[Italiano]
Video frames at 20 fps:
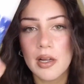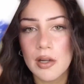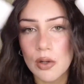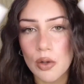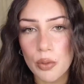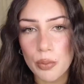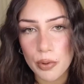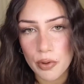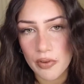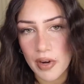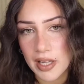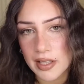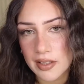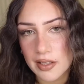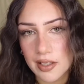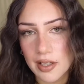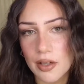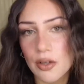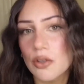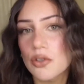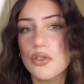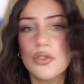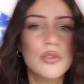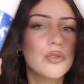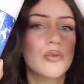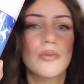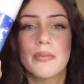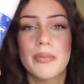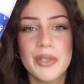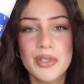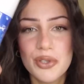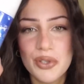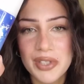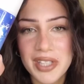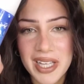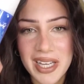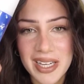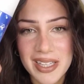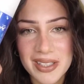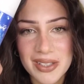le ho provate in negozio su un pezzo
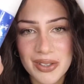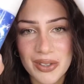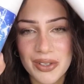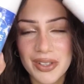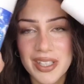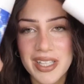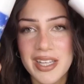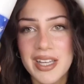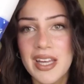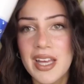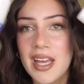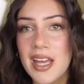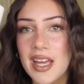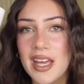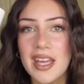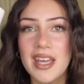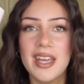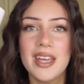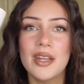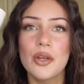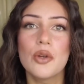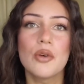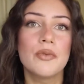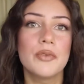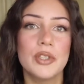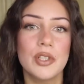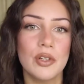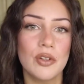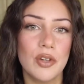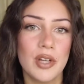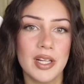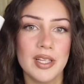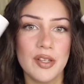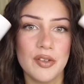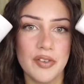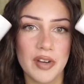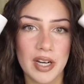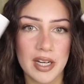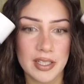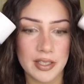di cartone e non vedo l'ora di
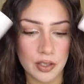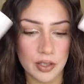fare le